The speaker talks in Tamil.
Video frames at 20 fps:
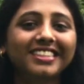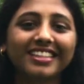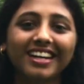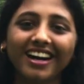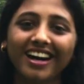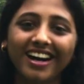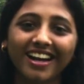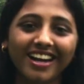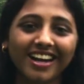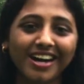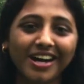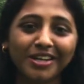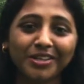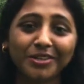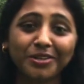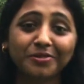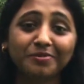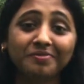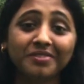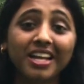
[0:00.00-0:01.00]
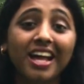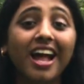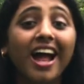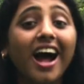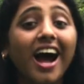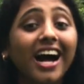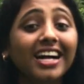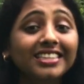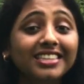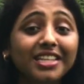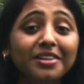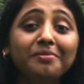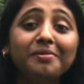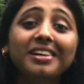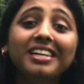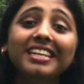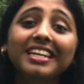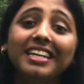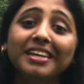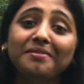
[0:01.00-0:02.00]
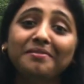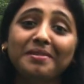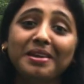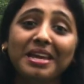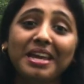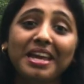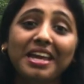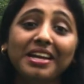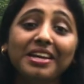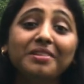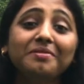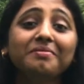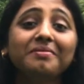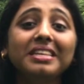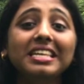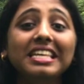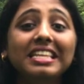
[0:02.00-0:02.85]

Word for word: தாளாட்டும் நீராட்டும் அந்திமழை மேகம்